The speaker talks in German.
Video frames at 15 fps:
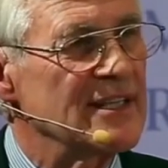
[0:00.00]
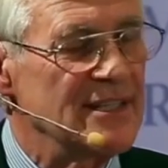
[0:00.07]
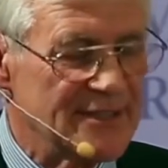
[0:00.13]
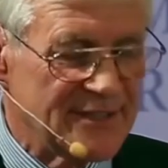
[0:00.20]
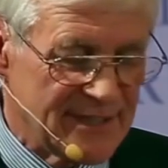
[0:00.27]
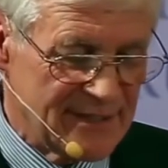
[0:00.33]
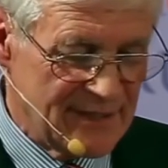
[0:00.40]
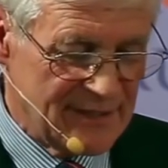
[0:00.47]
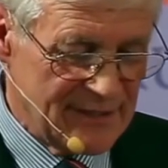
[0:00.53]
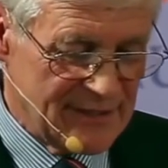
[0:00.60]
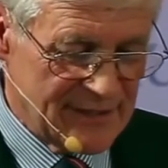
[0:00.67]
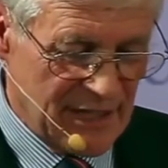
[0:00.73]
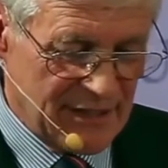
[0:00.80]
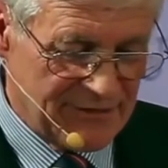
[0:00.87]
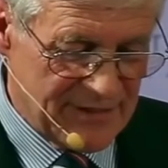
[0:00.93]
der Eltern
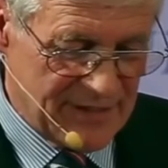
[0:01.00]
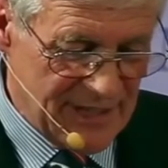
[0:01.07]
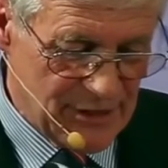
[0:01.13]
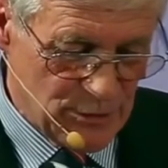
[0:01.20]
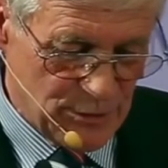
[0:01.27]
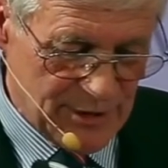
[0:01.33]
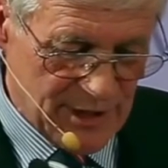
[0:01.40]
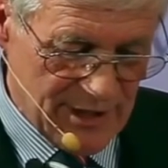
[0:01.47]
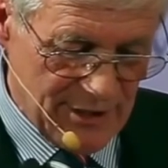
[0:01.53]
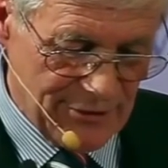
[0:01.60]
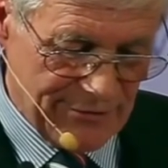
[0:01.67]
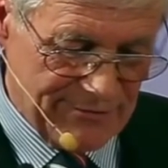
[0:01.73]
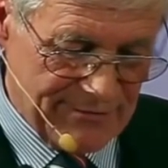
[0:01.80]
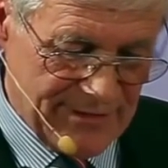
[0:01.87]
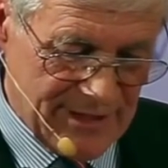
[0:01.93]
darf nicht
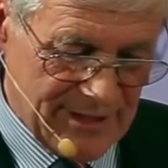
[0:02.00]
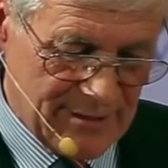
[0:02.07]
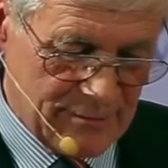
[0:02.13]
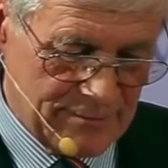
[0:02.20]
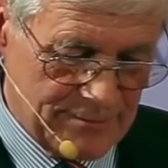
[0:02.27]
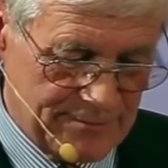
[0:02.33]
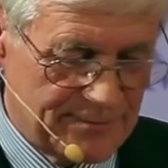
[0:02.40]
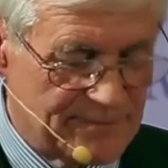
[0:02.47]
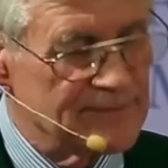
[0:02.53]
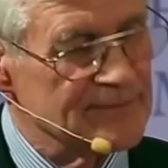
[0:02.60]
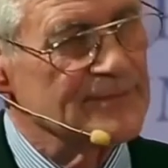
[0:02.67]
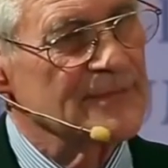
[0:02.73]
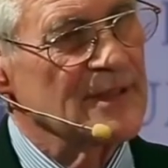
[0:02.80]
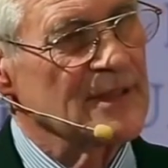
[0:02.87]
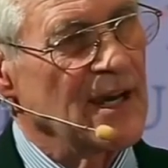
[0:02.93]
unterlaufen werden.
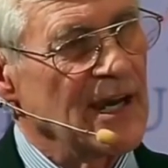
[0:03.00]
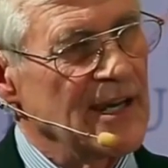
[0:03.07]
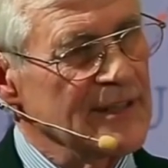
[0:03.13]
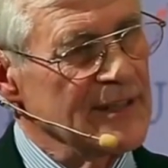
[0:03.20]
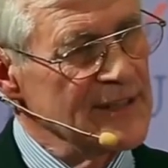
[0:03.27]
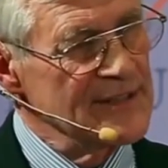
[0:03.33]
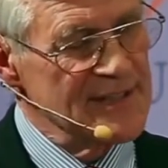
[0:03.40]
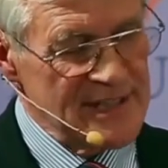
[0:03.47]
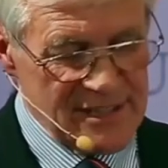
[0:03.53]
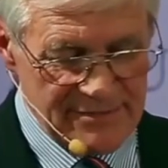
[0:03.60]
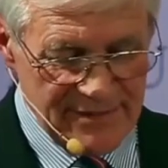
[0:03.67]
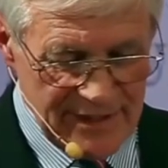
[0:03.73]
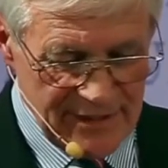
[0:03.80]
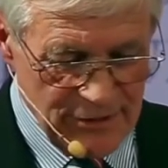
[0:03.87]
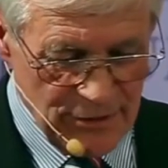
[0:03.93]

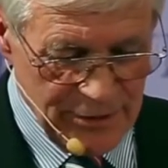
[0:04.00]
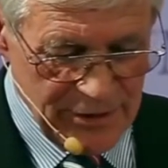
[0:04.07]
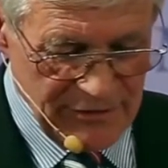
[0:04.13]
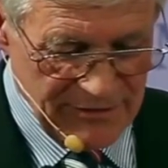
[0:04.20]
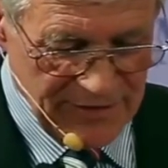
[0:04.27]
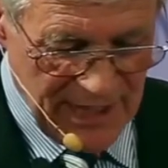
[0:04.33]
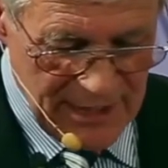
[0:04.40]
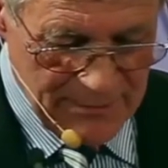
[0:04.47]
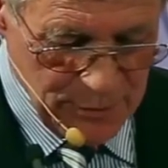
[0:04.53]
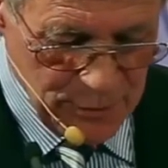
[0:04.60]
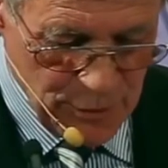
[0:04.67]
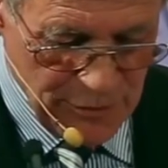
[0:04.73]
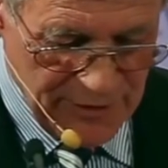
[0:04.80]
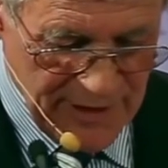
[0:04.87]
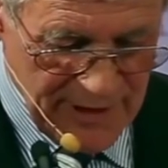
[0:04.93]
Eingesetzt werden heute
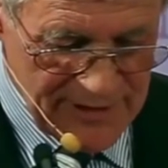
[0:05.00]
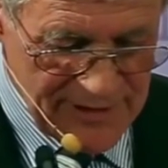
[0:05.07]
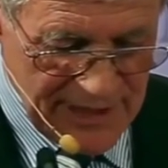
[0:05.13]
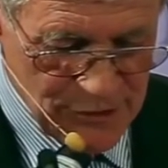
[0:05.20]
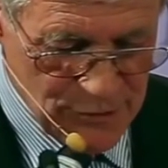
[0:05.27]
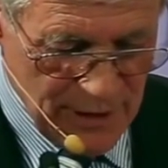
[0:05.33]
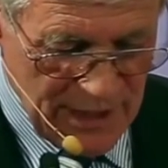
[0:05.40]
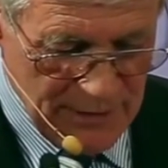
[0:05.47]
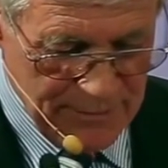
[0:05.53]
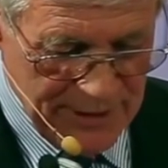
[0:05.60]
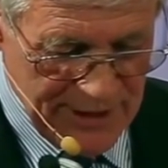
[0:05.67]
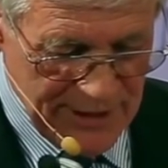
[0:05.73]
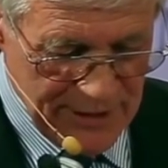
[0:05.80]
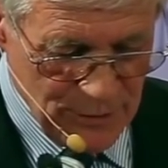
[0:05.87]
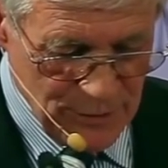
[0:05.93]
freiberufliche
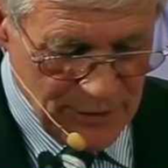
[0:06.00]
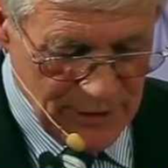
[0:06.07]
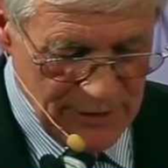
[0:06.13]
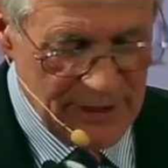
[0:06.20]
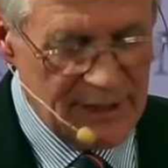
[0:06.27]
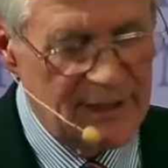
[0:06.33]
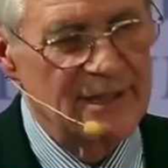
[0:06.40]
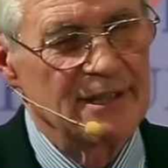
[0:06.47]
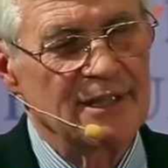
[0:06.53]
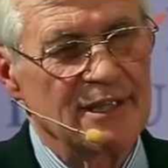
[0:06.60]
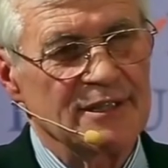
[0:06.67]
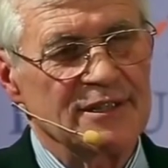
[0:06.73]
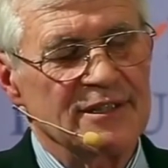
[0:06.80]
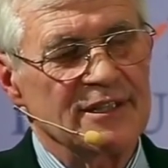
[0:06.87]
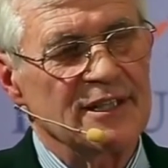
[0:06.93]
Sexualpädagogen,
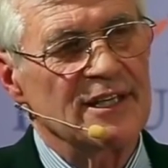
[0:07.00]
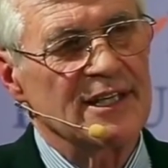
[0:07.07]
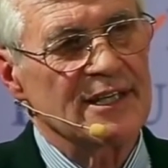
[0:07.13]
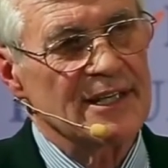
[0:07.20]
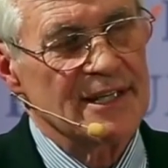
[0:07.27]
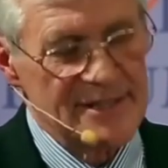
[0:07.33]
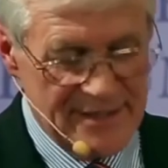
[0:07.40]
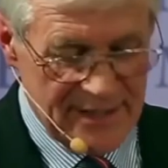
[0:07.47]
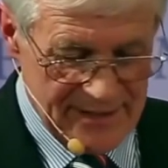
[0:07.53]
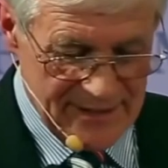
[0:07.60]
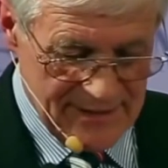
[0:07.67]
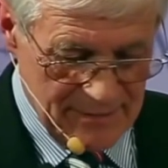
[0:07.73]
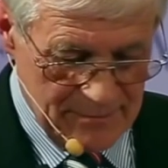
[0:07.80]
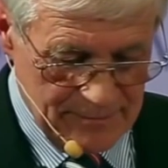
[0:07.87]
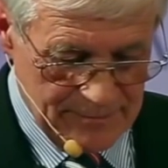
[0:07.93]
die den Lehrer
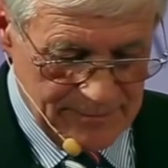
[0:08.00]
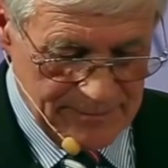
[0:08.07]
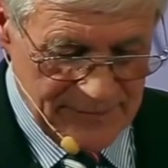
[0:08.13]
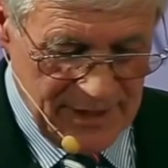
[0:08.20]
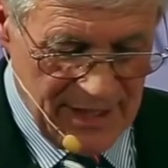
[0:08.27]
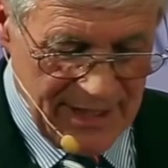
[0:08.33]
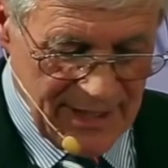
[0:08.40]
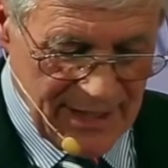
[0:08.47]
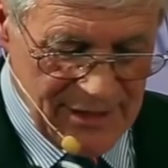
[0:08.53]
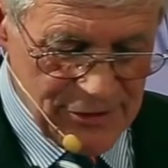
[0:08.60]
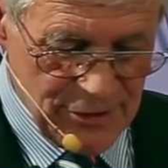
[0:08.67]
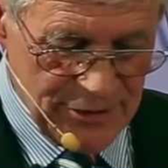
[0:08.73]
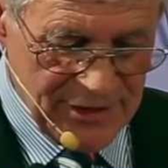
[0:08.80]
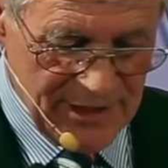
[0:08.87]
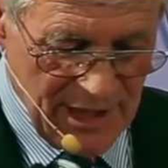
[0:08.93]
ersetzen. Der Lehrer
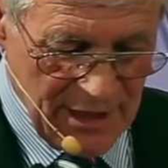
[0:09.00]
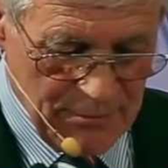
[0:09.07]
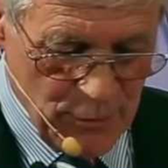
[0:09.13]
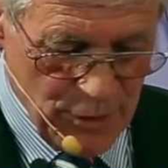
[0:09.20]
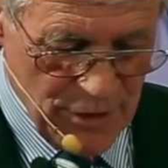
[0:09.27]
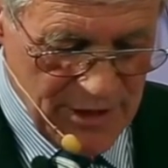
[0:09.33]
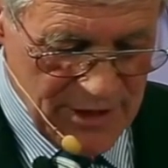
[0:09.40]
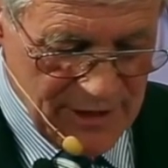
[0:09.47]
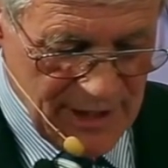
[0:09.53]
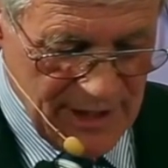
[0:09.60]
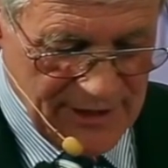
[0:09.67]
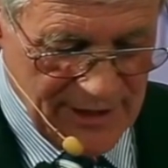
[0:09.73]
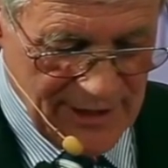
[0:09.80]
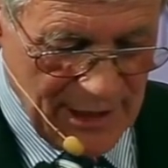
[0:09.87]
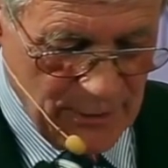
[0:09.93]
sollte nach
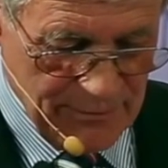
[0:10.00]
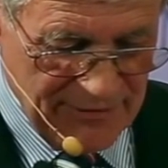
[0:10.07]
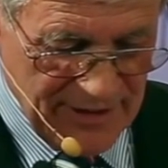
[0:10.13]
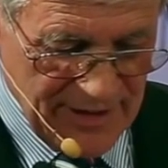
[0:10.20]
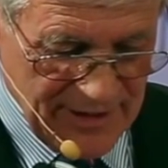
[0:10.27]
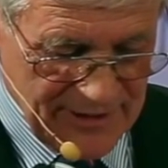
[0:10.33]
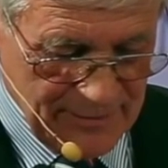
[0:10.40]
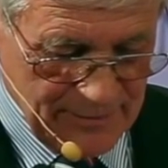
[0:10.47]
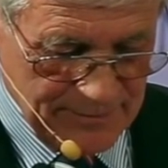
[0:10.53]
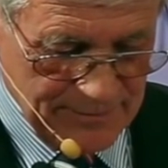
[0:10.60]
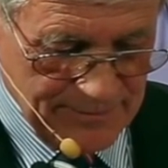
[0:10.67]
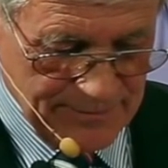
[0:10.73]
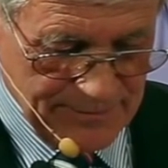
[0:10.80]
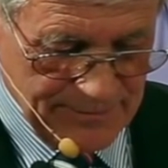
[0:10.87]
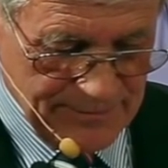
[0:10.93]
Möglichkeit den Raum verlassen.
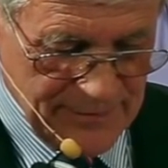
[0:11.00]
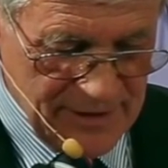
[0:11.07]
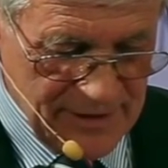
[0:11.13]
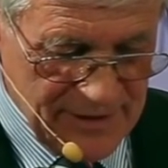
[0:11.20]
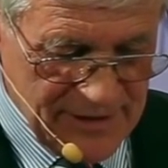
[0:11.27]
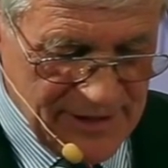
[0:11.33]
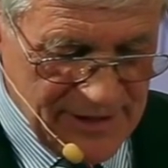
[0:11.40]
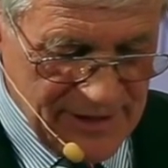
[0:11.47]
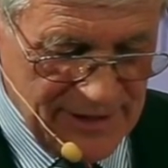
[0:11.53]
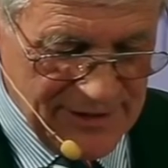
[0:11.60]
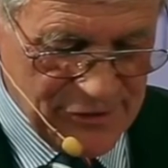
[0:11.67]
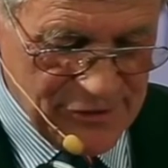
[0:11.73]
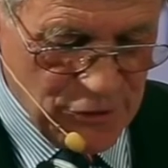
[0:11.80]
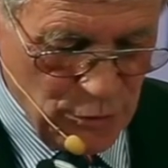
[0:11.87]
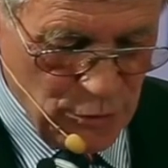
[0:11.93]
Ziel
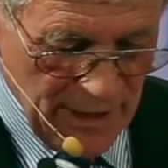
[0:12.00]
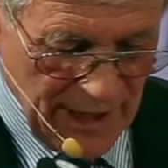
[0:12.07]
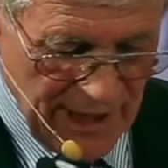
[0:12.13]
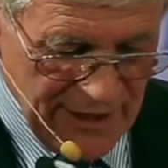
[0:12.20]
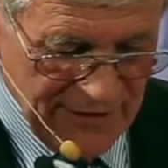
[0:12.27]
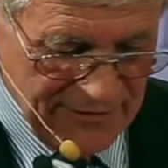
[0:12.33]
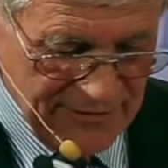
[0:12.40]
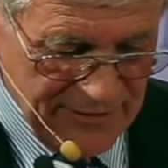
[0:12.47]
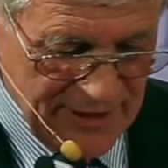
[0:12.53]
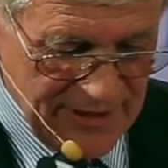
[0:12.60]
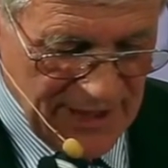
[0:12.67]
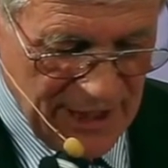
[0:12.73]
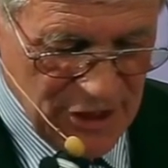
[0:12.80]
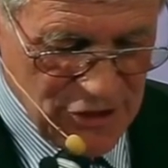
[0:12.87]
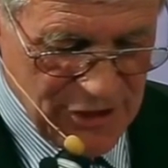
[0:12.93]
ist die übergreifende
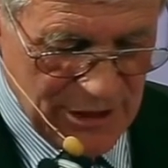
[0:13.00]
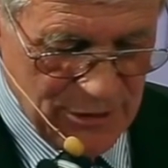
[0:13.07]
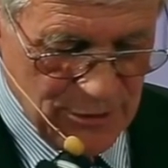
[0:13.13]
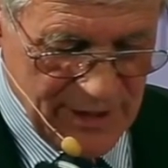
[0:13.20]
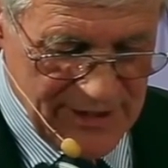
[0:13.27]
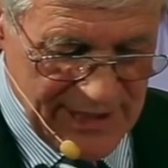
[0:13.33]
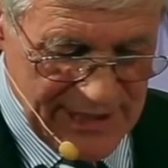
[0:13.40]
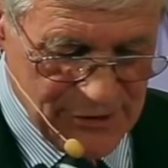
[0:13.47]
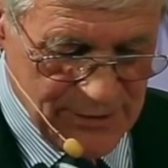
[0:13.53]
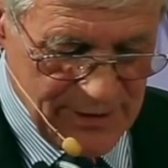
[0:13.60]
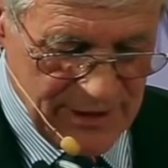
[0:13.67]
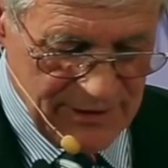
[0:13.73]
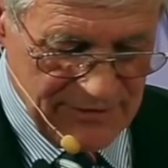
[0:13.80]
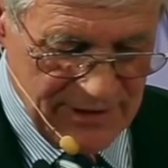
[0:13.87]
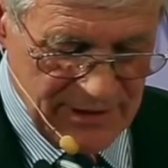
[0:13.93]
Darstellung der
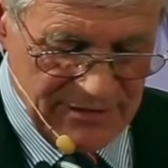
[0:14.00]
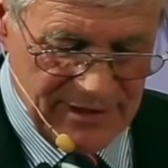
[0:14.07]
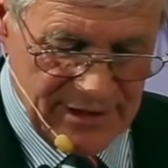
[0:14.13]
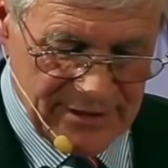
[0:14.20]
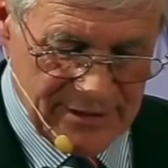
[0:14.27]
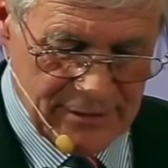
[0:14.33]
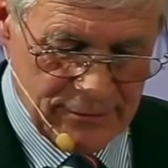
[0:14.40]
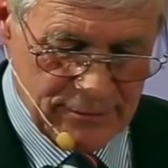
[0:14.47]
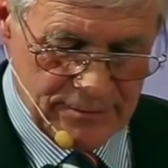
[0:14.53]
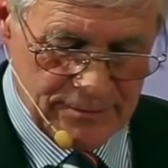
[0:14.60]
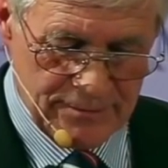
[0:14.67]
sexuellen Vielfalt.